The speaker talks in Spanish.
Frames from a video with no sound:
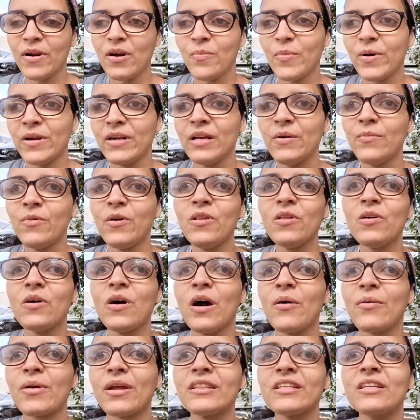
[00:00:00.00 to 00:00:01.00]
pero pues ni modo,
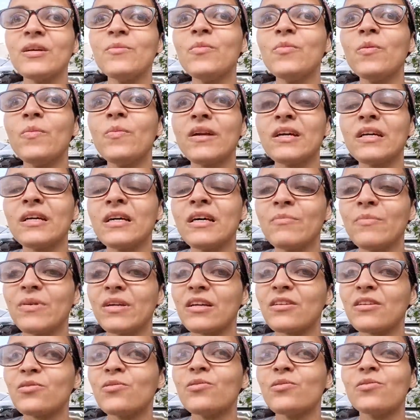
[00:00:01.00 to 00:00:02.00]
habrá tiempo para,
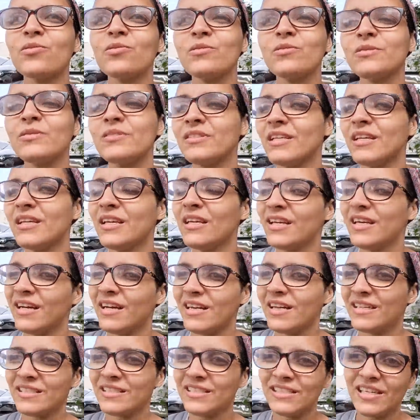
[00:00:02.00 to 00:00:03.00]
todo.
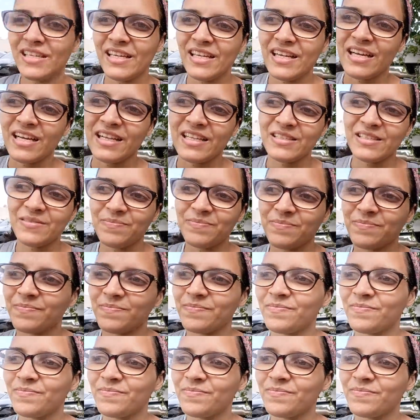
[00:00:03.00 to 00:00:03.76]
Así que nada.